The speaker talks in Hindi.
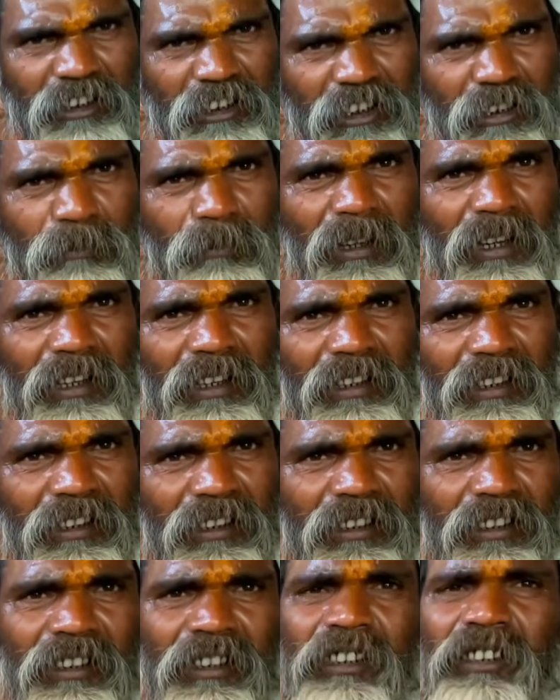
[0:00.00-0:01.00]
की कृपा है
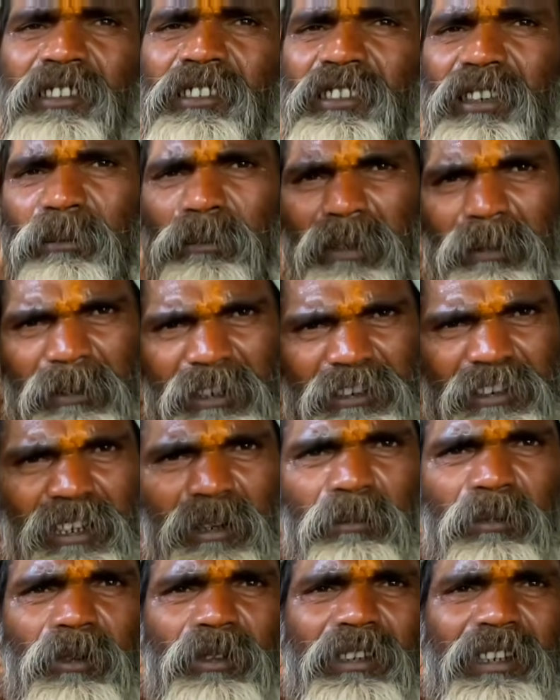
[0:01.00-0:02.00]
सब व्यवस्था
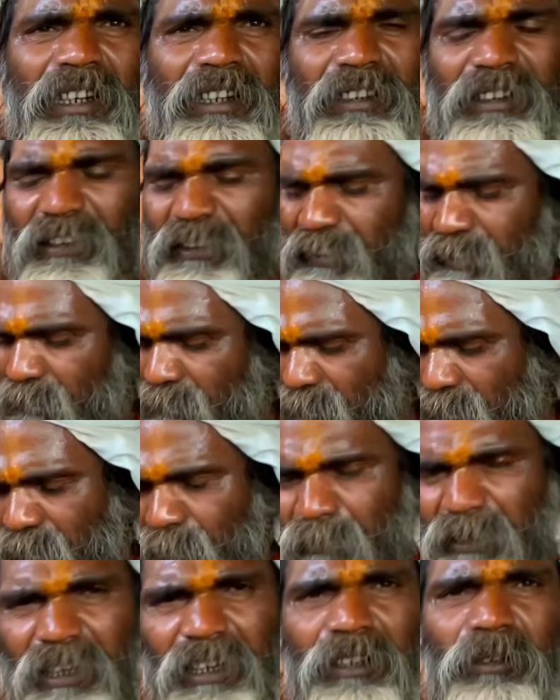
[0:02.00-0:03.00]
वो ही करती है
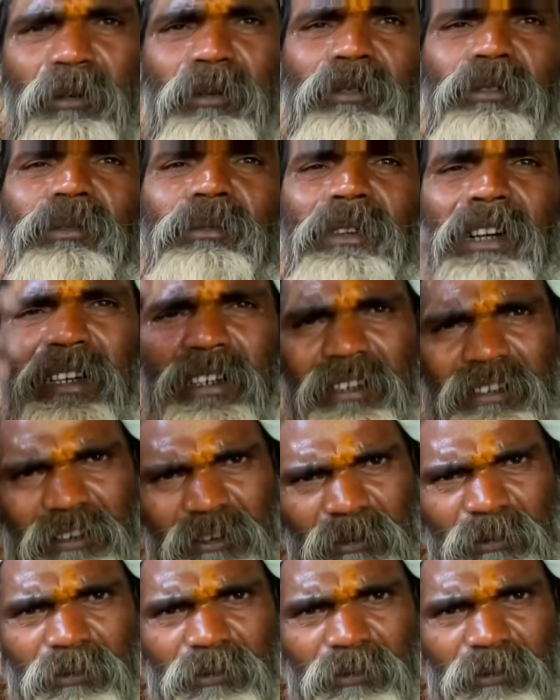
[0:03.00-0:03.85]
हमारे और तुम्हारे